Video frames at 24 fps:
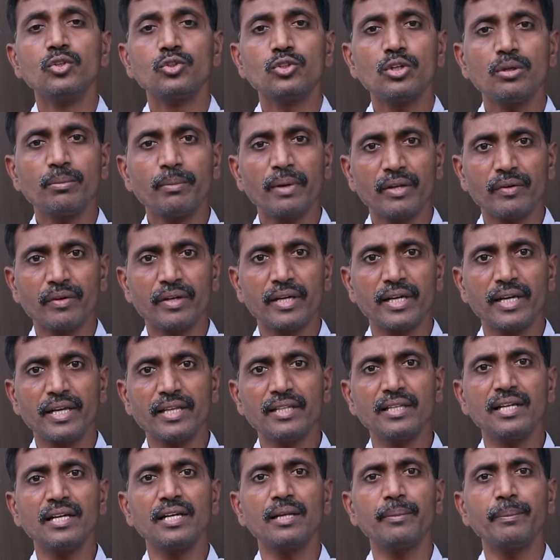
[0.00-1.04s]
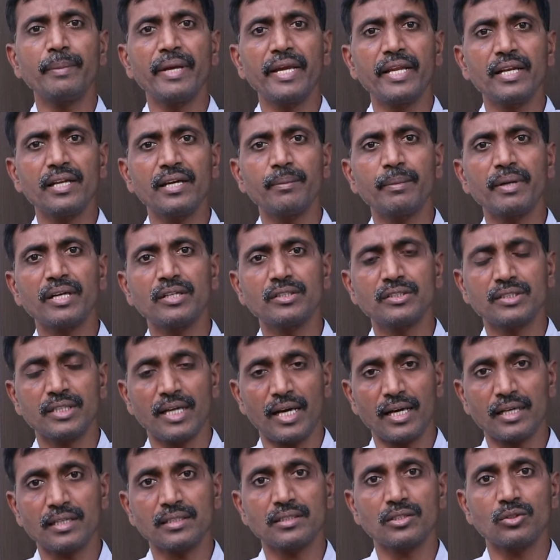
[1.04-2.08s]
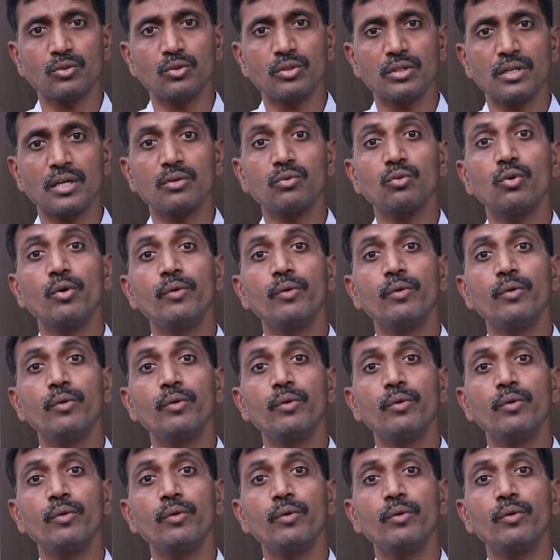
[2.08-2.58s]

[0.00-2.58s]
సో మనం ఇక్కడ ఏంటంటే మెయిన్గా మనం జాగ్రత్తగా ఉంటా